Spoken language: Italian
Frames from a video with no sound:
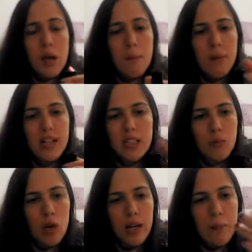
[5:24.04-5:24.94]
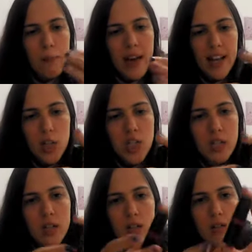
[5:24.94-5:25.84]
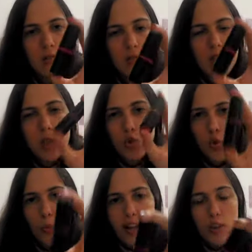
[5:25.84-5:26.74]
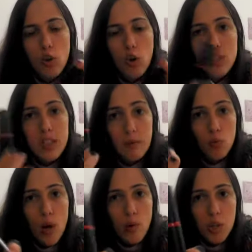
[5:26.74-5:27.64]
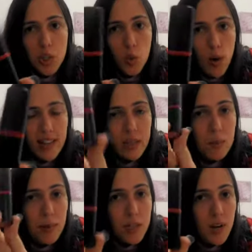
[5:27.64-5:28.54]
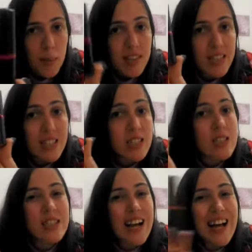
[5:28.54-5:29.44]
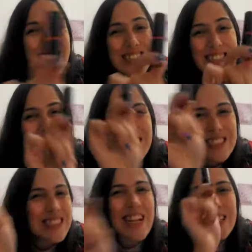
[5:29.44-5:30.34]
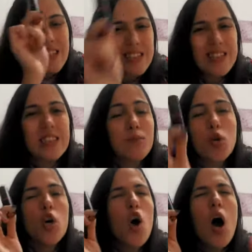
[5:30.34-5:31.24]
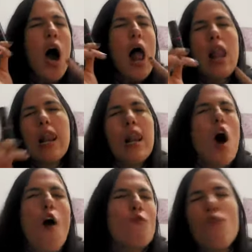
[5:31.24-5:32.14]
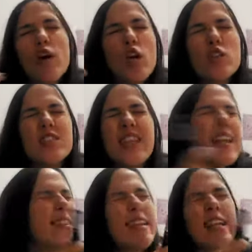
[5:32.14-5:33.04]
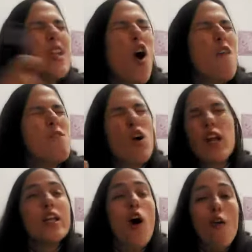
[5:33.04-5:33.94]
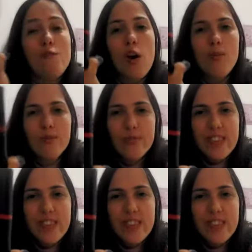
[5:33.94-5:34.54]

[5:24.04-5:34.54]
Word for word: bellissimo anche il packaging, stupendo, costa 2,50€, mi piace veramente stra stra stra tantissimo, io Lovo i rossetti, li lovo, li lovo.